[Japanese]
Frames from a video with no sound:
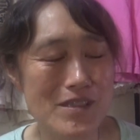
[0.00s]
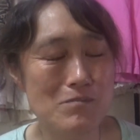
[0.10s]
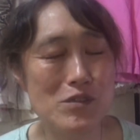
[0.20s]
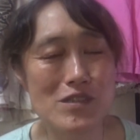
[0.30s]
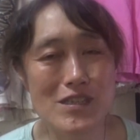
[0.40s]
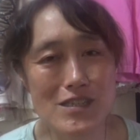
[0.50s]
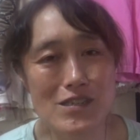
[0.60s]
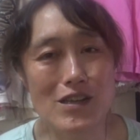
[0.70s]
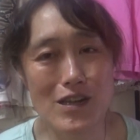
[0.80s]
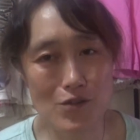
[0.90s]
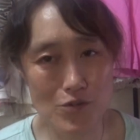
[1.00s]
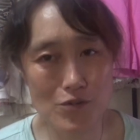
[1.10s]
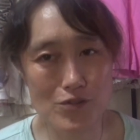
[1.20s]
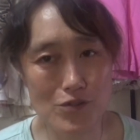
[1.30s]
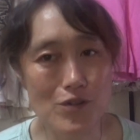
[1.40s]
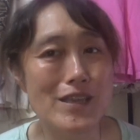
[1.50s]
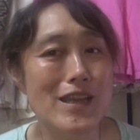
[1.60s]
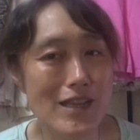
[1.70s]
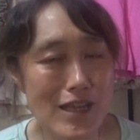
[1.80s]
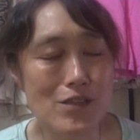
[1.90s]
また水でちゃちゃっと洗う方法動画で
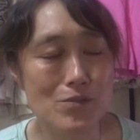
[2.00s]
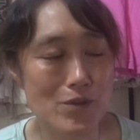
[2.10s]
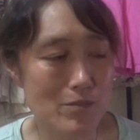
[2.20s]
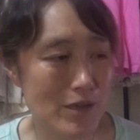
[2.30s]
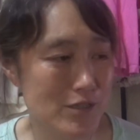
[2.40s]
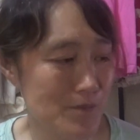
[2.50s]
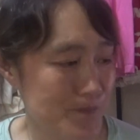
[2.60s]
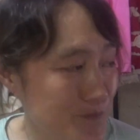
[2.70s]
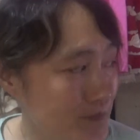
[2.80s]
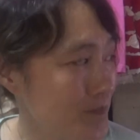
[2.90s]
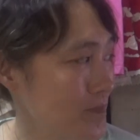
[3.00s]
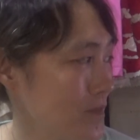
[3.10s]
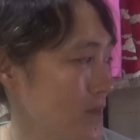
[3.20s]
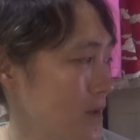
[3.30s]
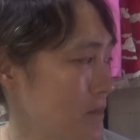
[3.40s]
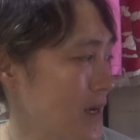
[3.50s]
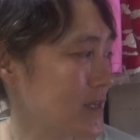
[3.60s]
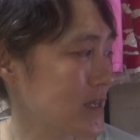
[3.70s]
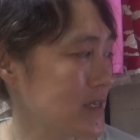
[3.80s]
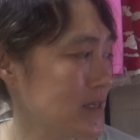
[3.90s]
やりたいと思います、まあ、
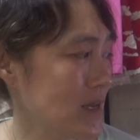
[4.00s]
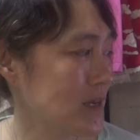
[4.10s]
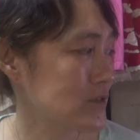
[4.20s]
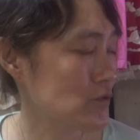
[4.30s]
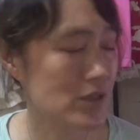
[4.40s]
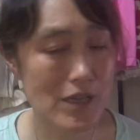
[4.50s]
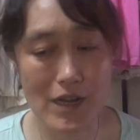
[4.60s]
簡単にねそうやった